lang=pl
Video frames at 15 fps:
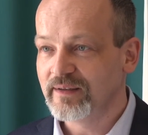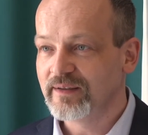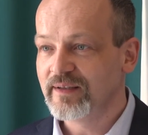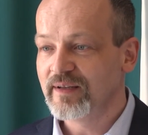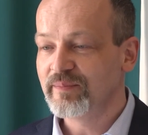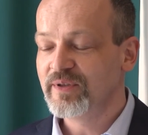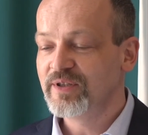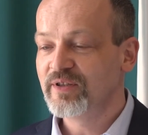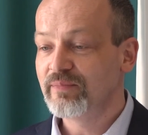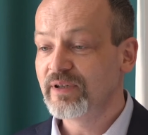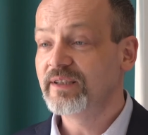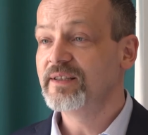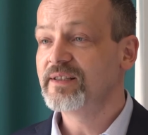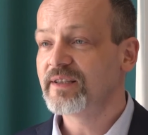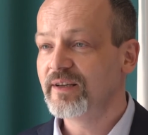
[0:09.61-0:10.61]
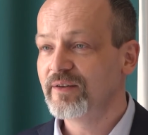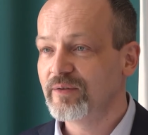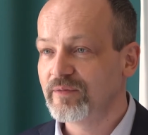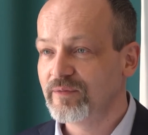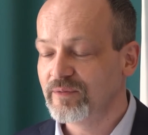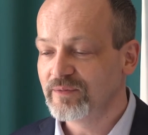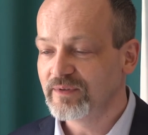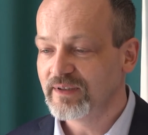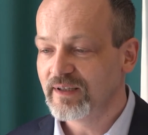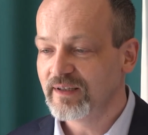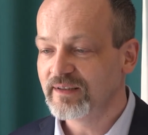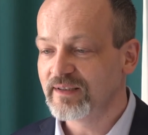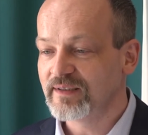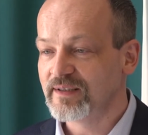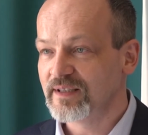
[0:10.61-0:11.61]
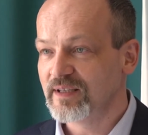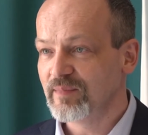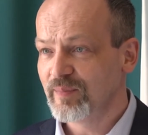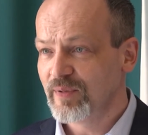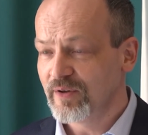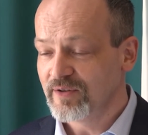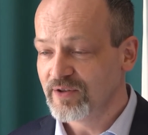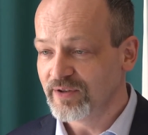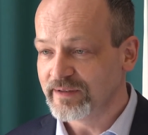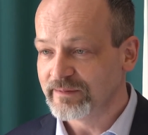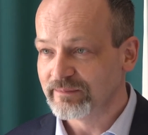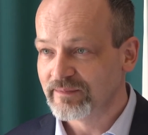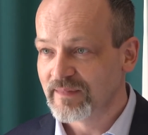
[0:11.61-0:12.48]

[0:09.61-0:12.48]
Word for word: na bicie brytyjskiego funta na systemie blockchain.